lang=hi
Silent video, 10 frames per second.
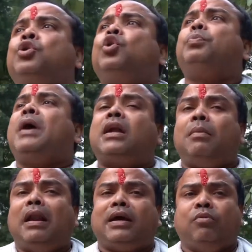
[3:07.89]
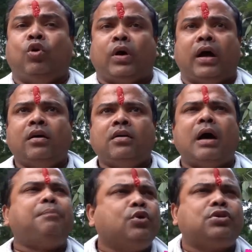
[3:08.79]
कि रुपया डबल कब होगा
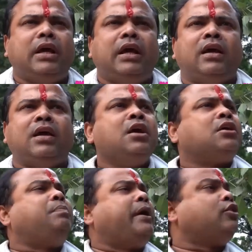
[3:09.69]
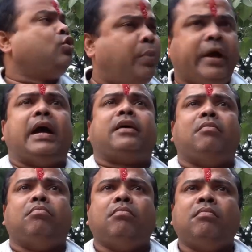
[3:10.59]
अब पूछते हैं कि बैंक डूबेगा
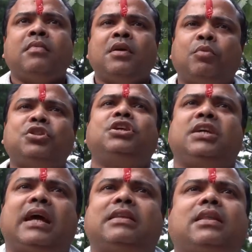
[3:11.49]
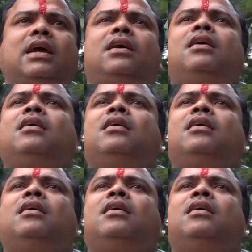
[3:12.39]
कब मोदी जी कहते थे